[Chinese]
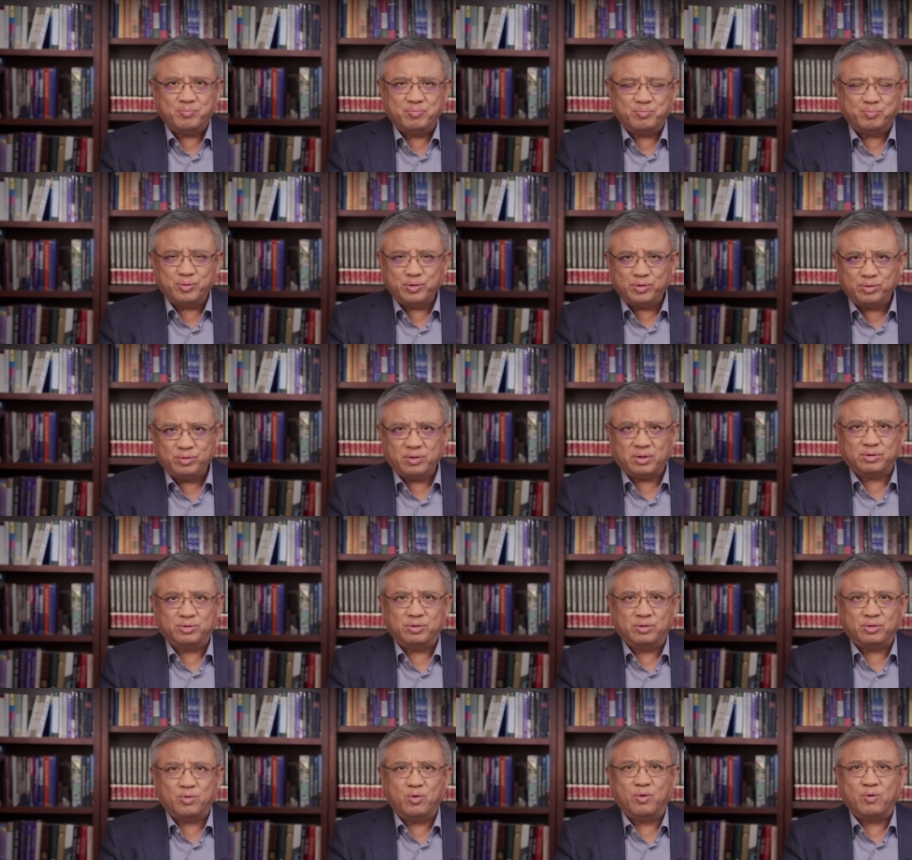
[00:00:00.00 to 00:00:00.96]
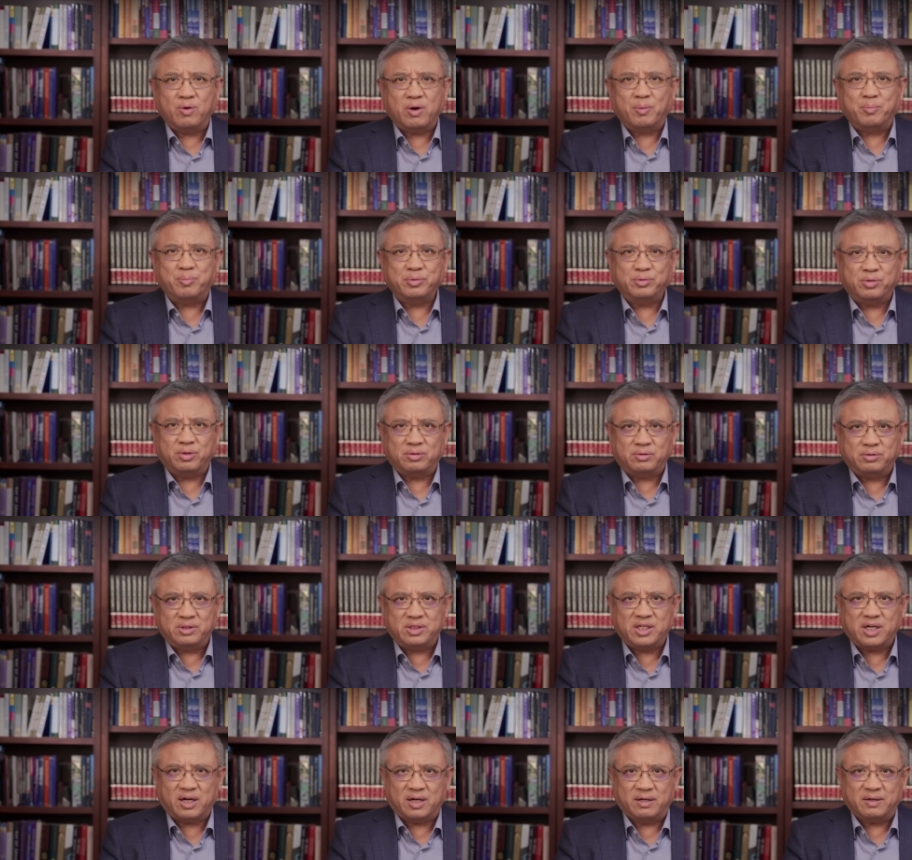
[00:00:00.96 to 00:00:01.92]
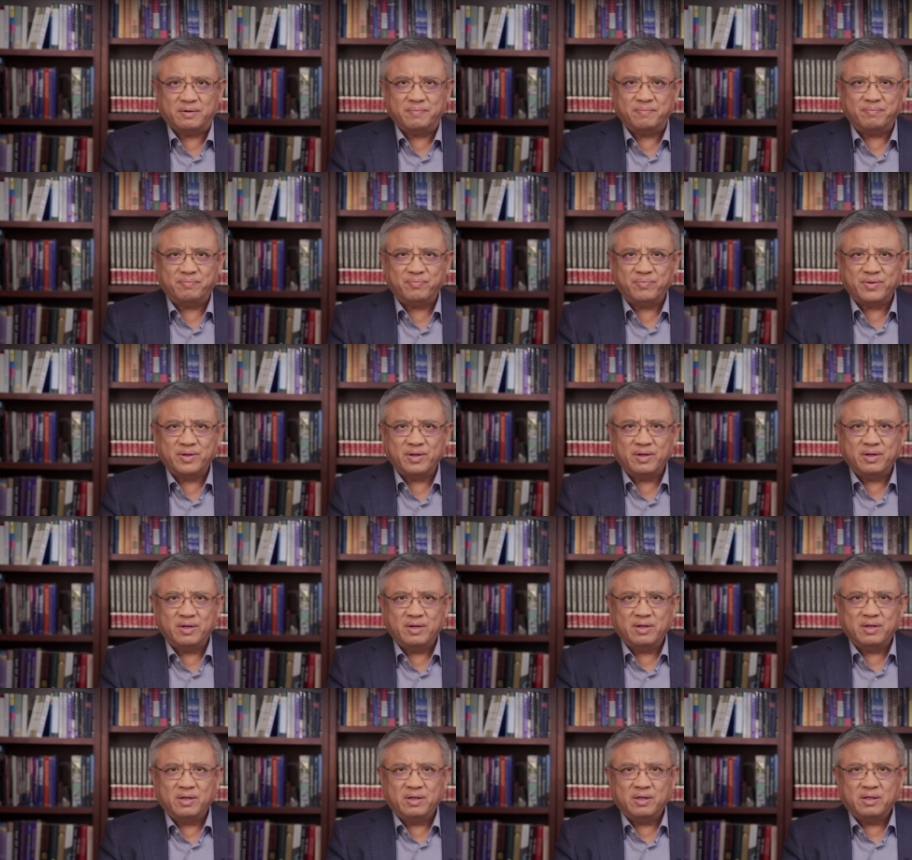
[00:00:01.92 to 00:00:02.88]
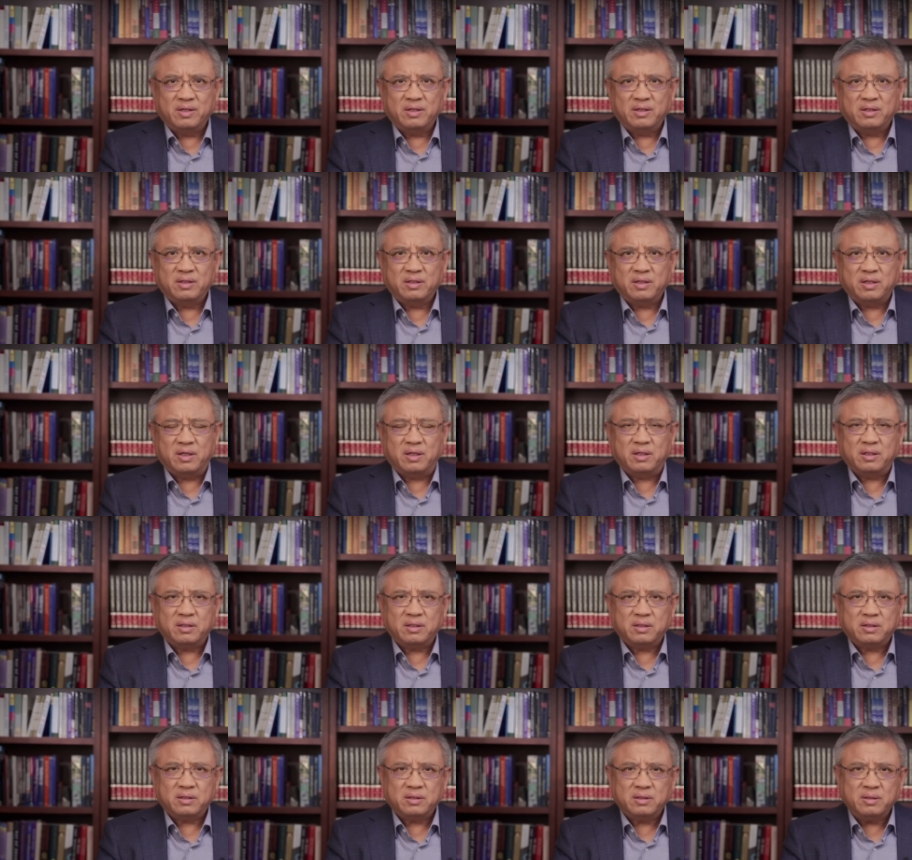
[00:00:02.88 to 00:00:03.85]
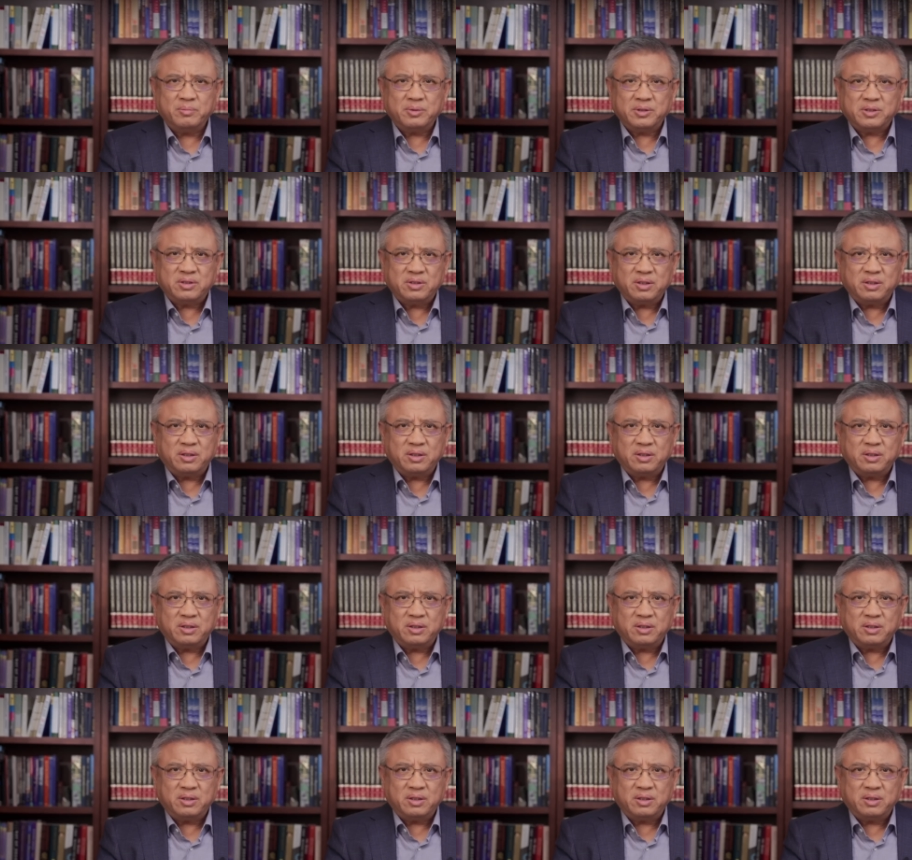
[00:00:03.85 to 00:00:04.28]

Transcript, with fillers: 不需要去恐慌，不需要去抢。呃，那么这